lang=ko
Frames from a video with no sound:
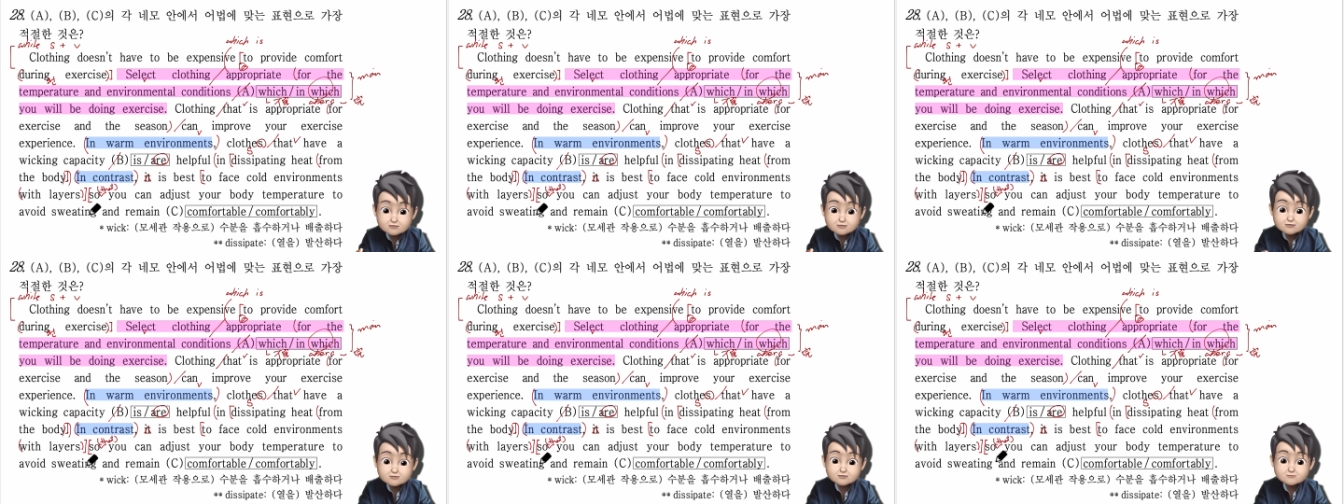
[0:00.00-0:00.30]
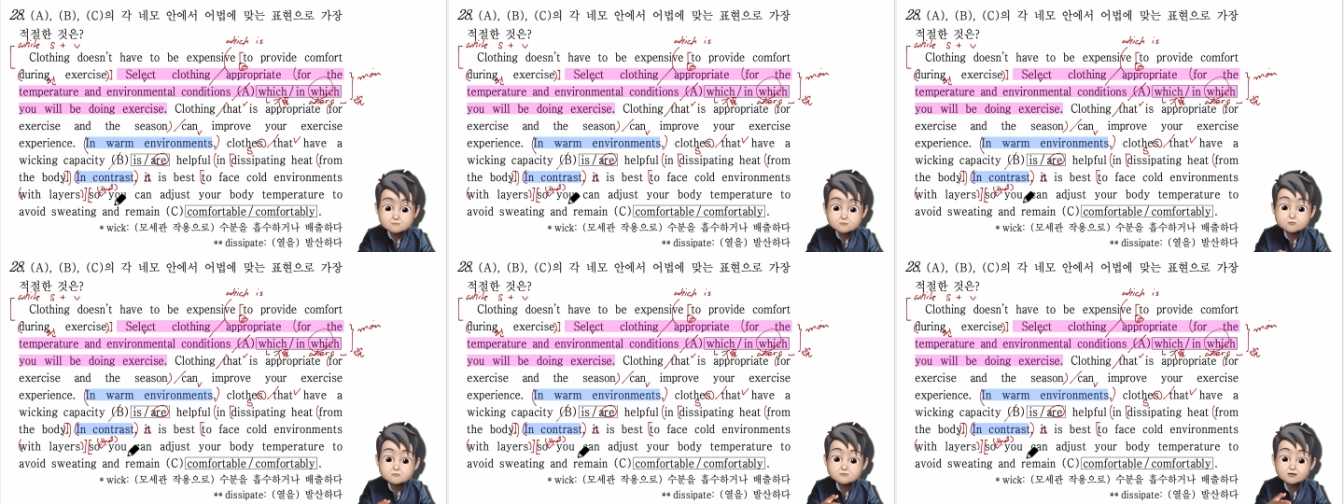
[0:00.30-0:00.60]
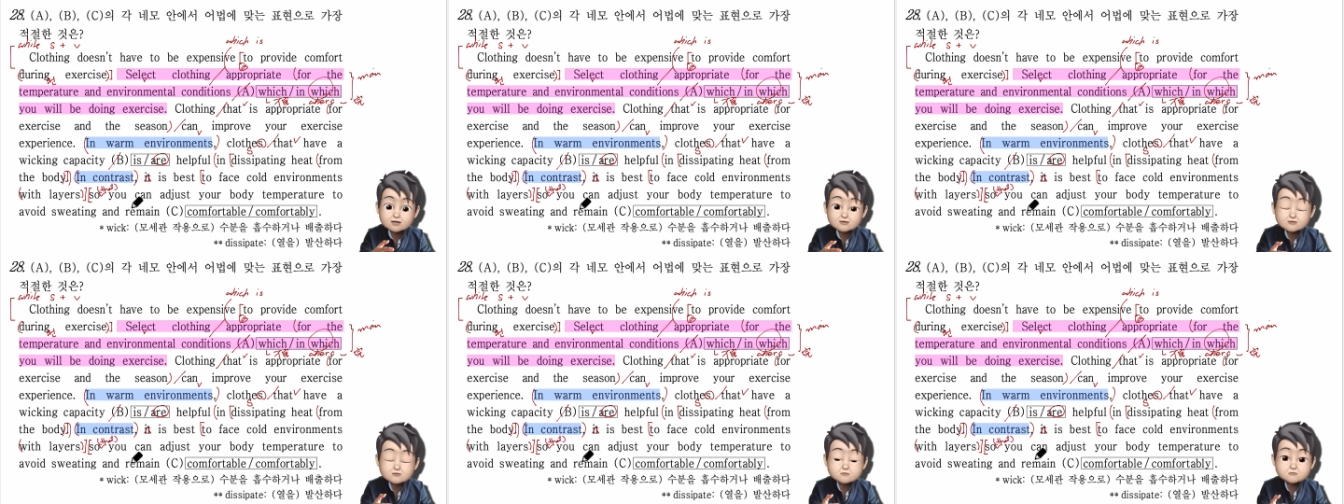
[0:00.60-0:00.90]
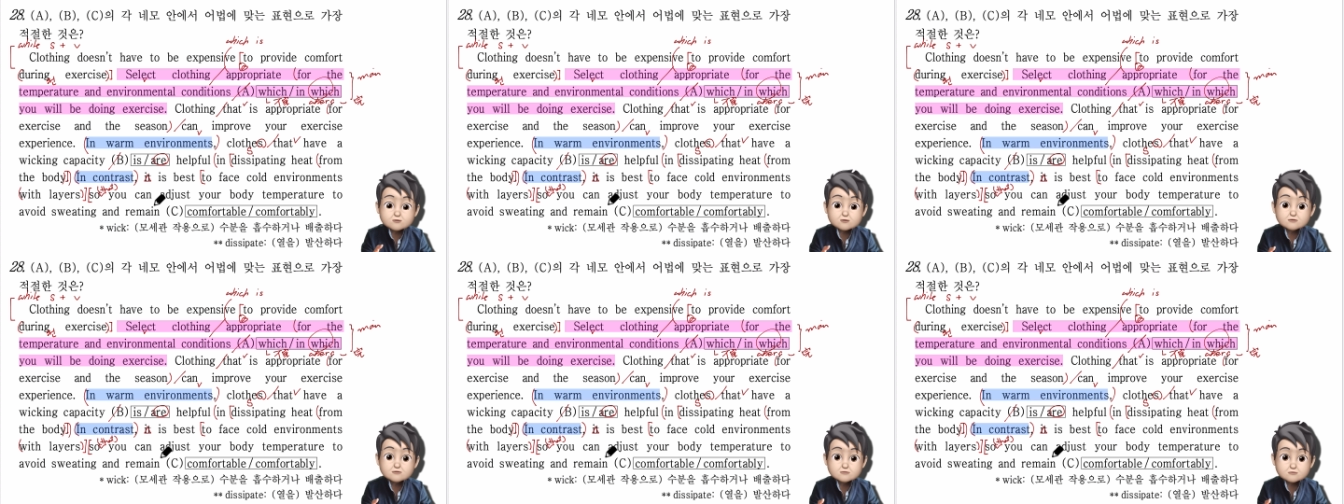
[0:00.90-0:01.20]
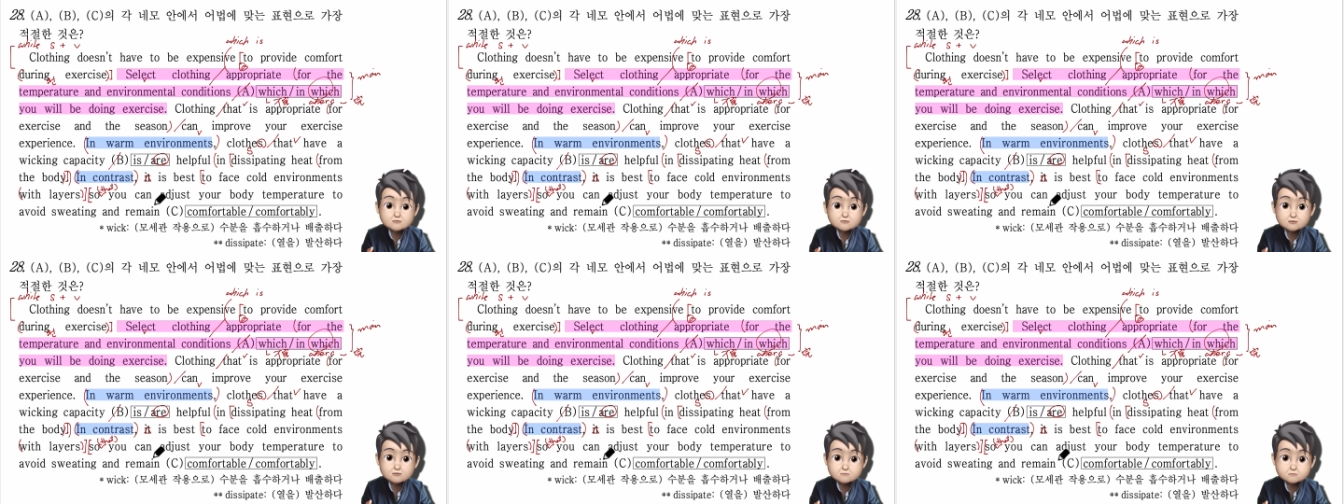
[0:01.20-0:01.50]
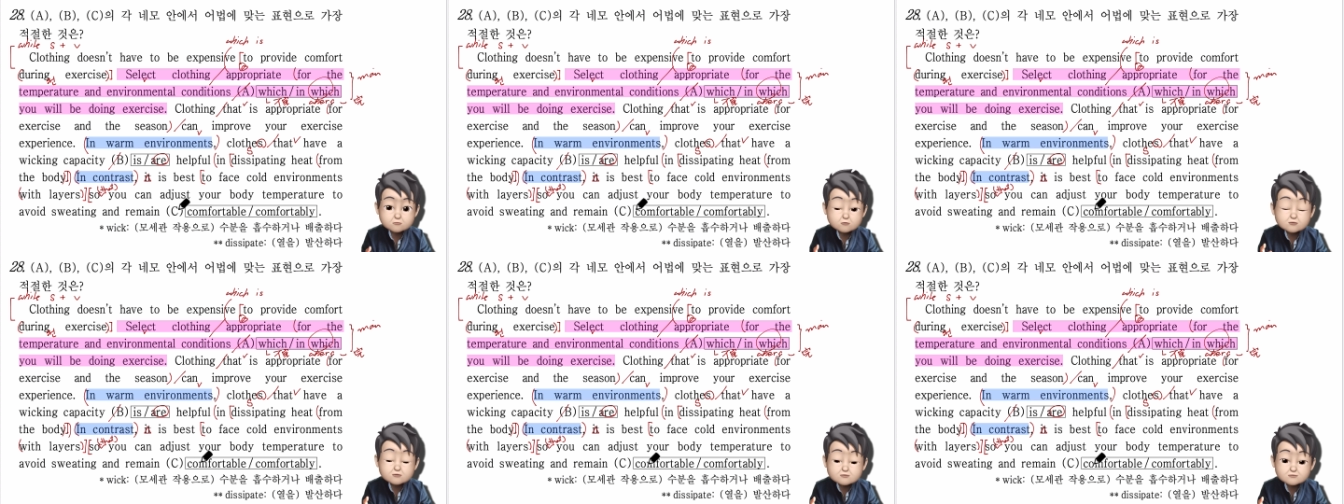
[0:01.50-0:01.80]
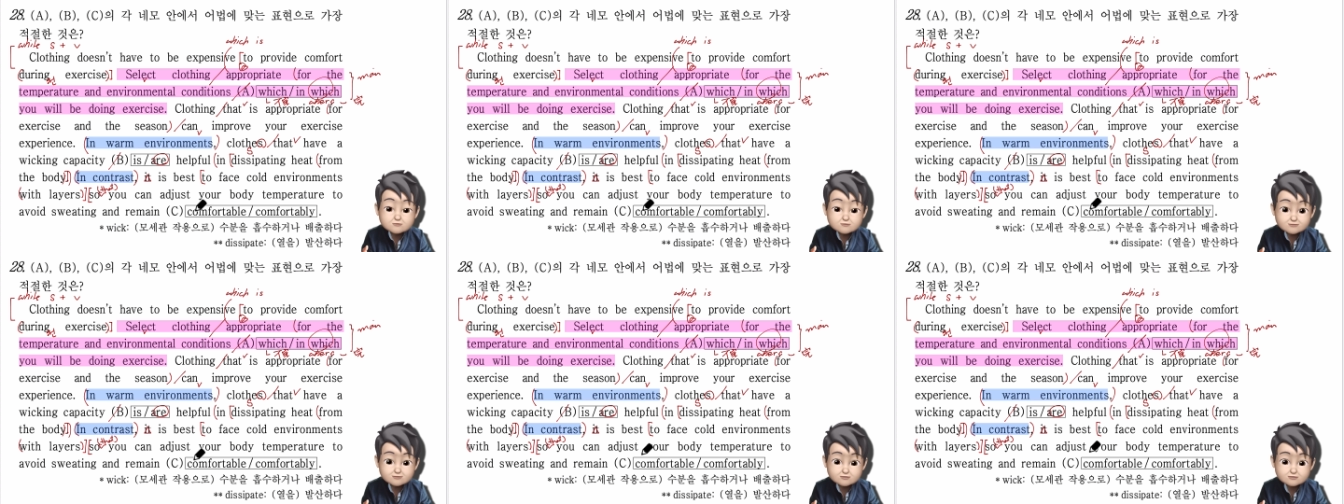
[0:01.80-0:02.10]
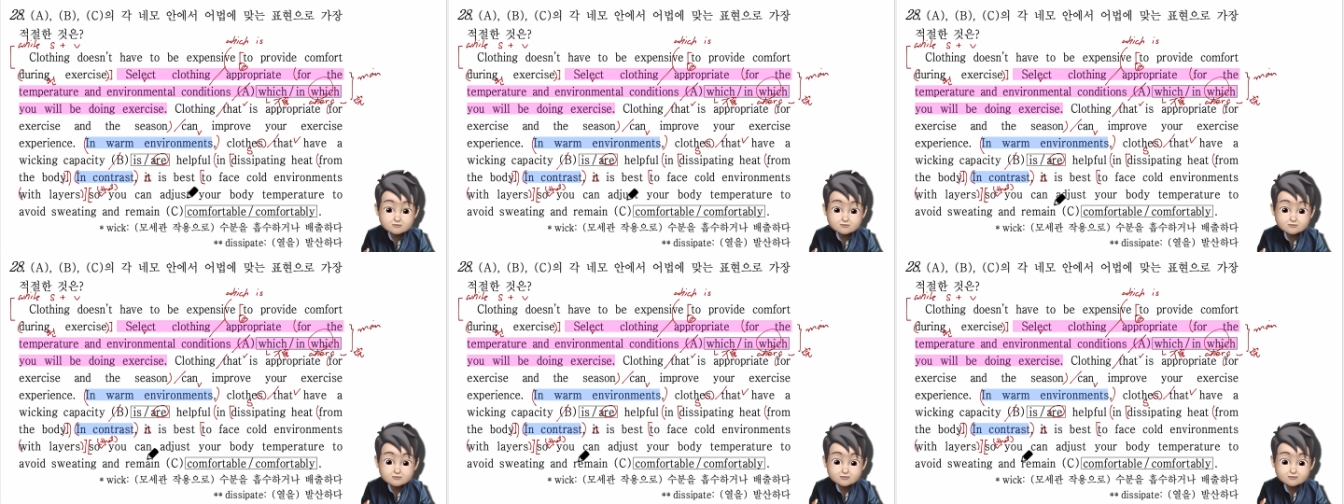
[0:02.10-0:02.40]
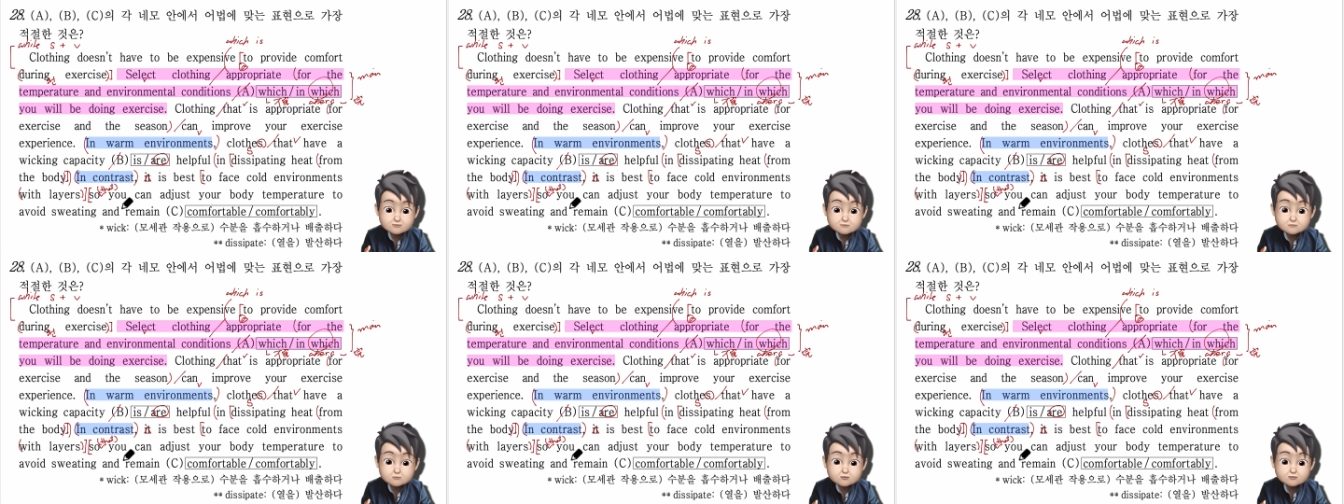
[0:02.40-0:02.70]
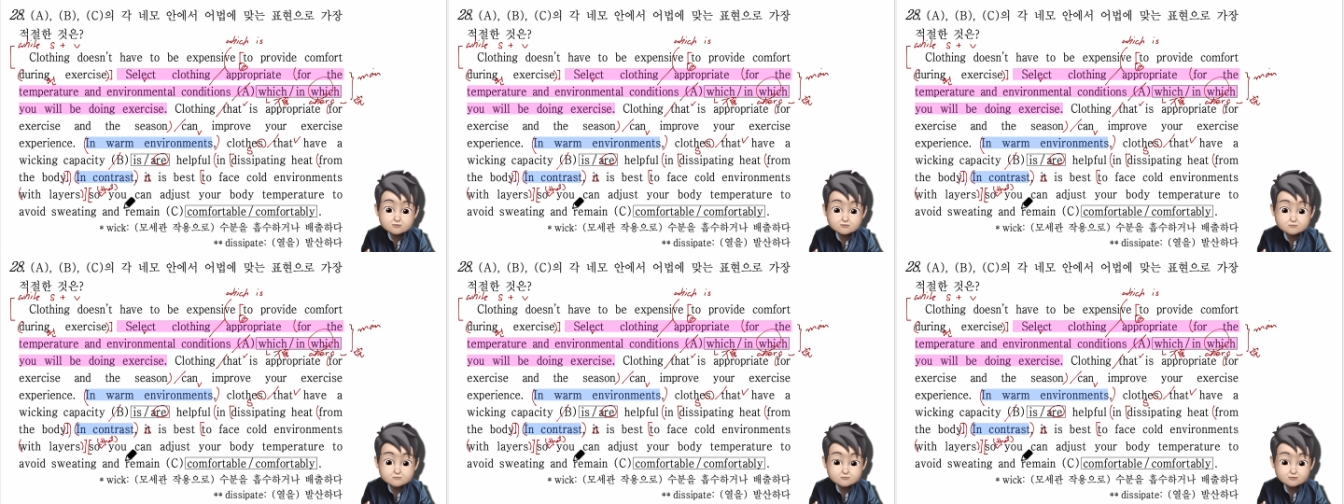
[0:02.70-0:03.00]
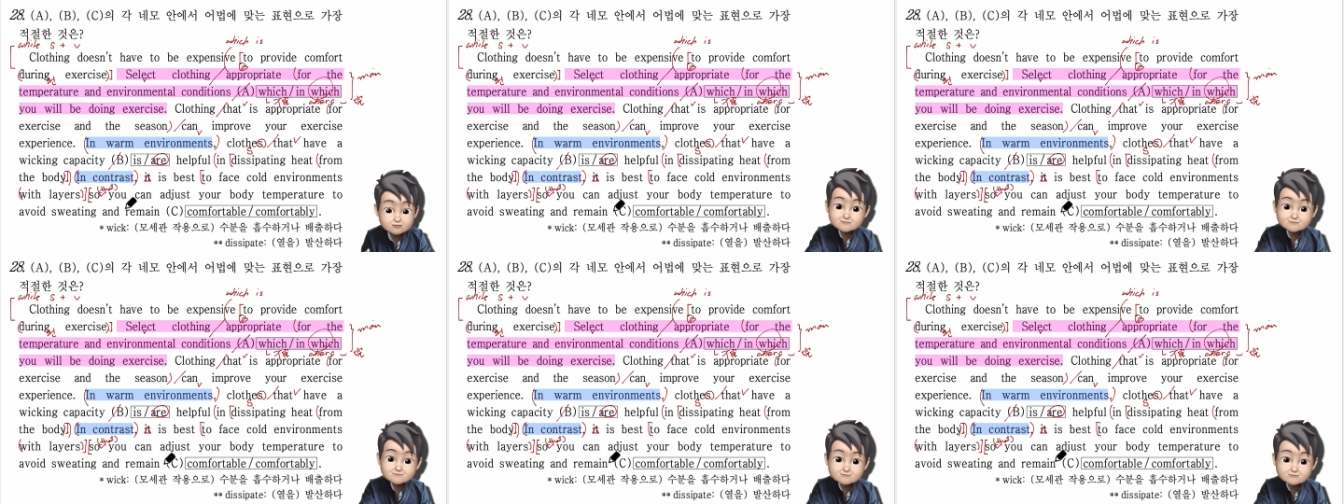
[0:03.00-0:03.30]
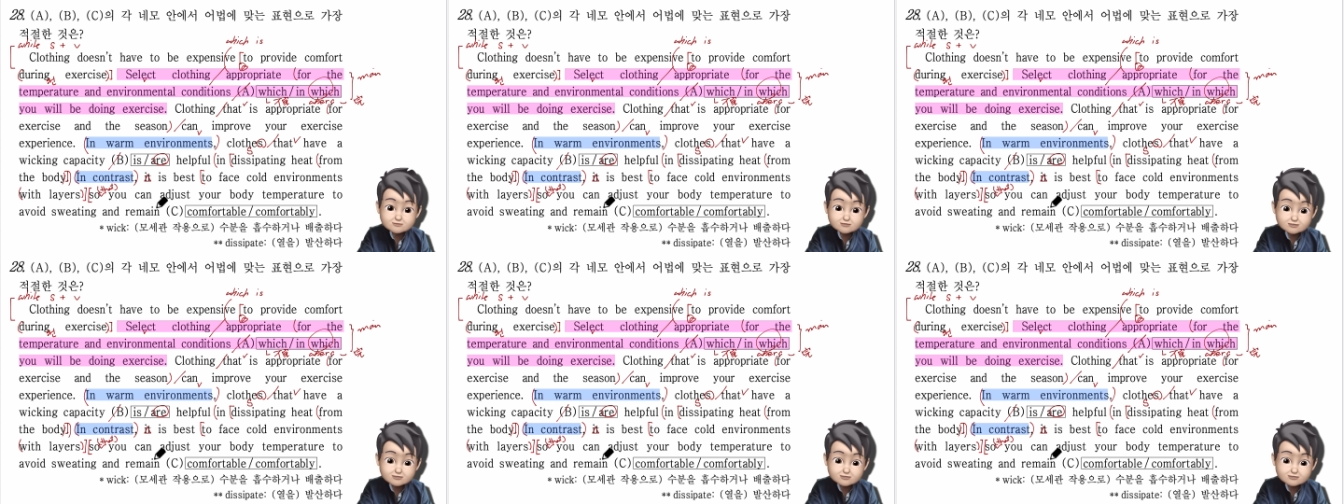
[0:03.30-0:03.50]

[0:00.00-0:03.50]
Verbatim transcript: 이게 뭐뭐 뭐 하기 위해서야 목적절이야 그래서 뭐 하기 위해서